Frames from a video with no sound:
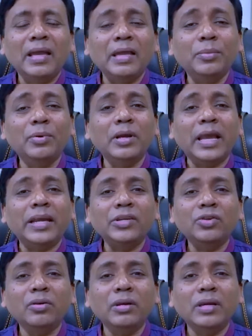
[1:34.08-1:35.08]
এবং
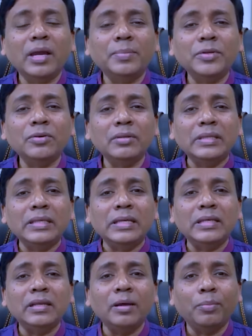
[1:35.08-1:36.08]
একই সঙ্গে আপনি যখন
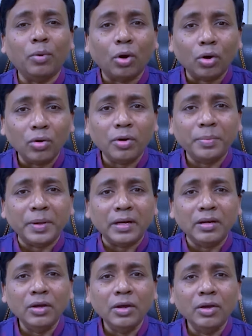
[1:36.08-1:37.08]
দিনে দিনে বড়
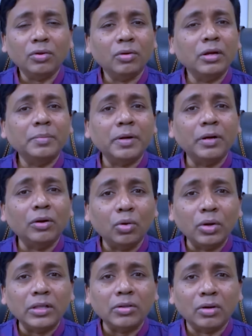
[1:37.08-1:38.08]
হবেন তখন আপনার
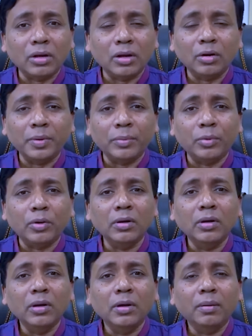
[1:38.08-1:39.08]
লোনের দরকার হবে এবং
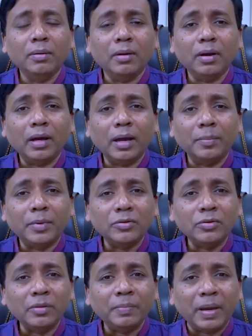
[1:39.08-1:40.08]

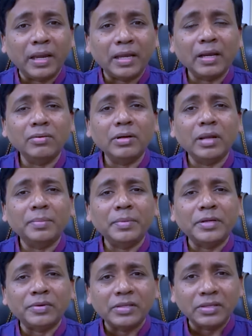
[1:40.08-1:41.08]
আপনার যদি ব্যাংক অ্যাকাউন্টে
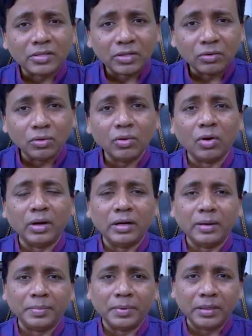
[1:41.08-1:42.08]
আপনি ট্রানজাকশনগুলো
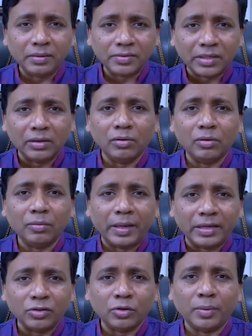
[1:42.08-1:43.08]
করেন আপনি সেলগুলো
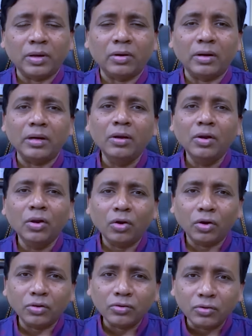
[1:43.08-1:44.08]
ব্যাংকে জমা করেন
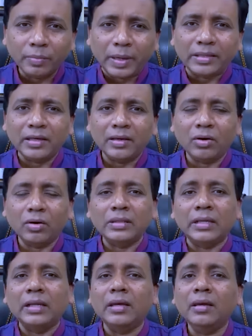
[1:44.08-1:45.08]
খরচগুলো ব্যাংক থেকে
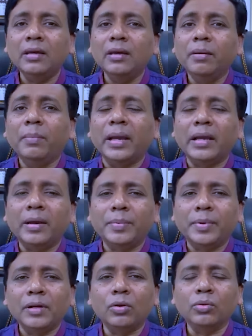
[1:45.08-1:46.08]
করেন তাহলে ব্যাংক
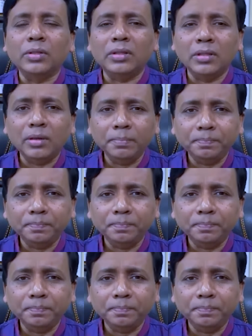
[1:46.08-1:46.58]
আপনাকে লোন দিতে